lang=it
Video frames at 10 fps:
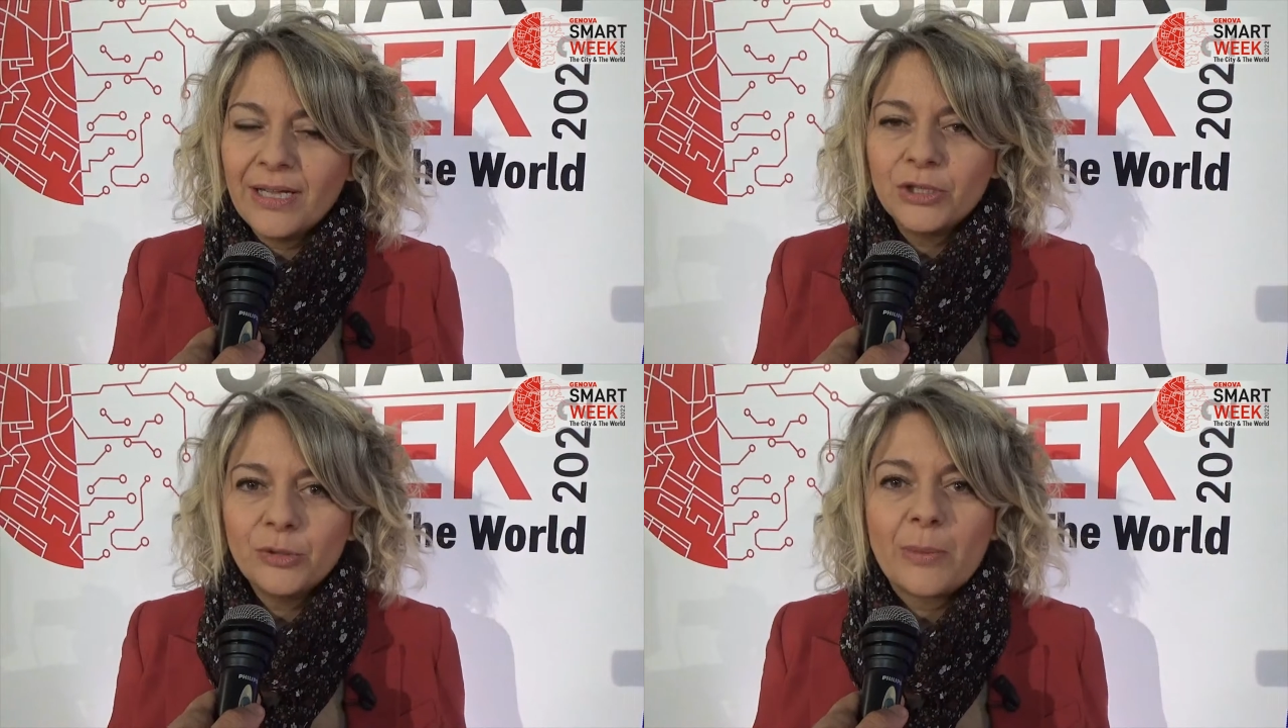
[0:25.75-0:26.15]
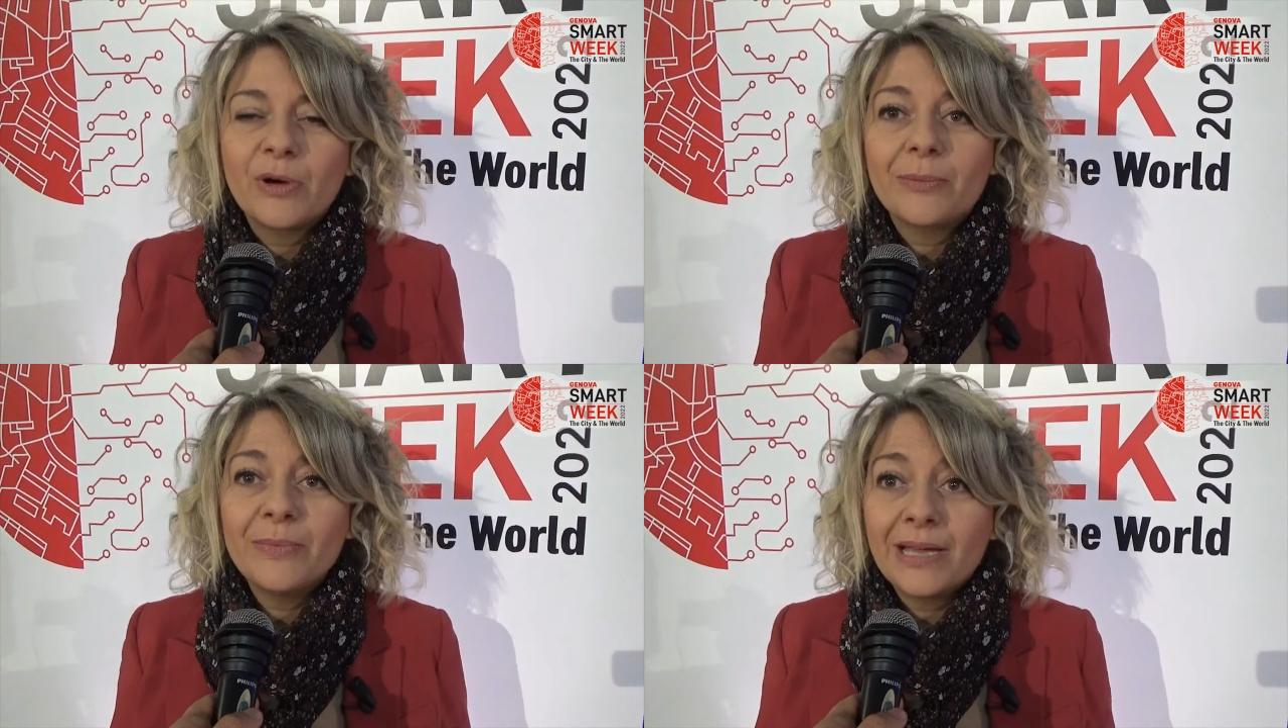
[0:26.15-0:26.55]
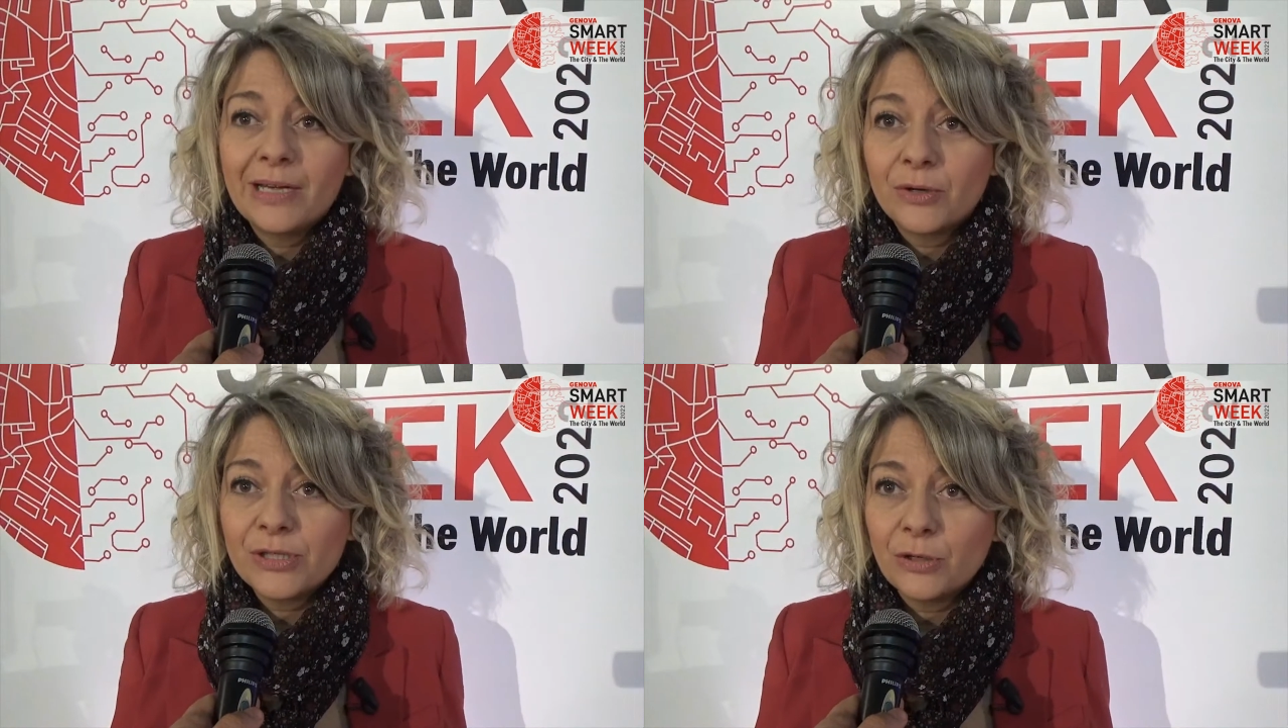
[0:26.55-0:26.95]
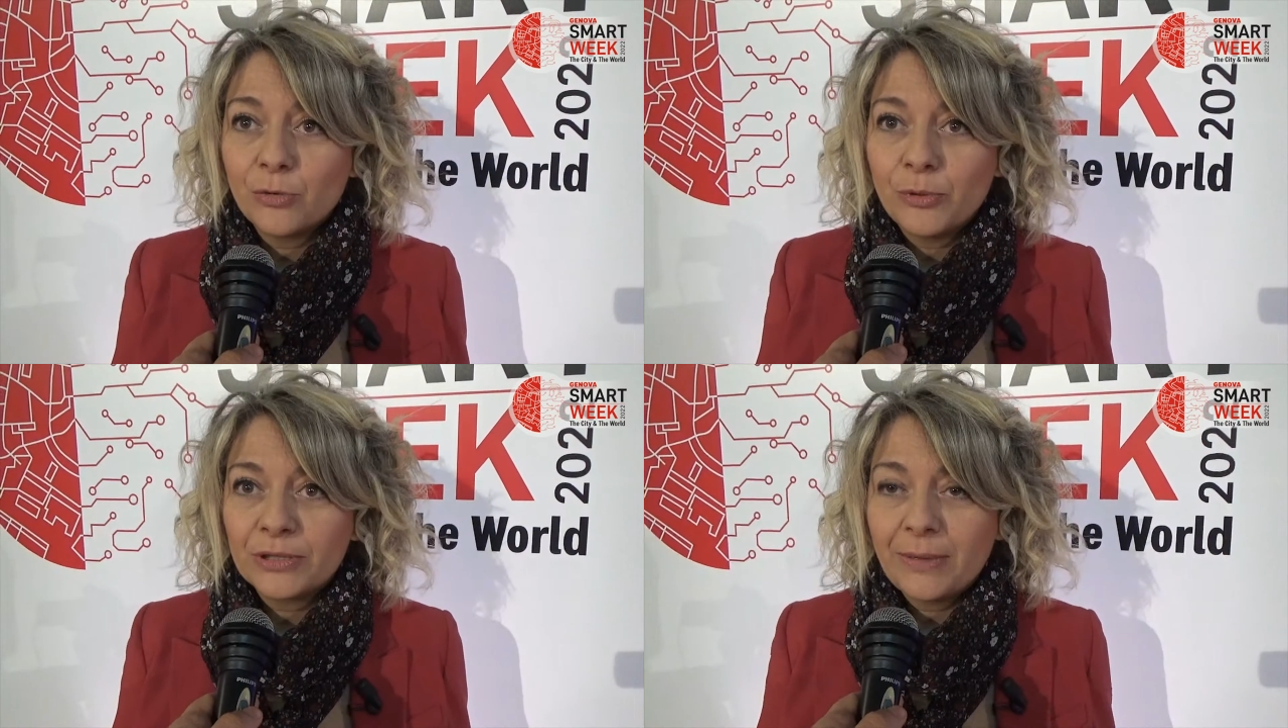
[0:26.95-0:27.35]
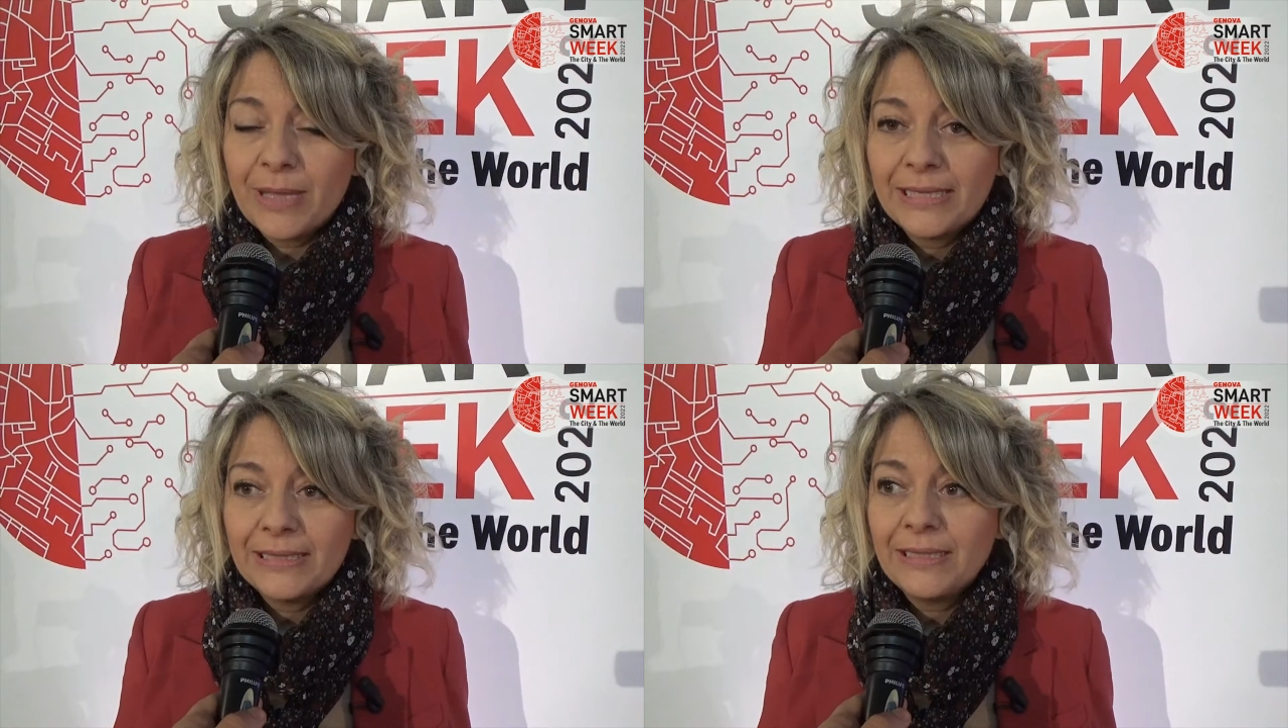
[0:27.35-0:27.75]
Dobbiamo cambiare i nostri
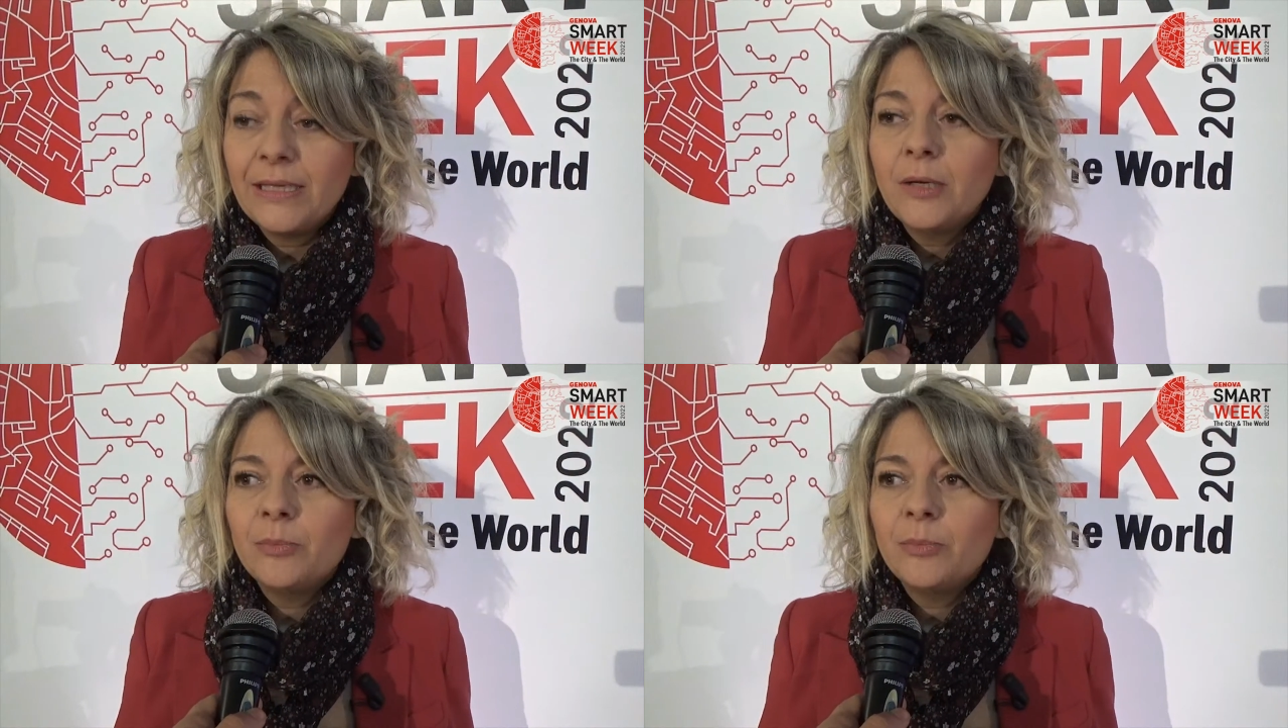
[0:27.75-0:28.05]
comportamenti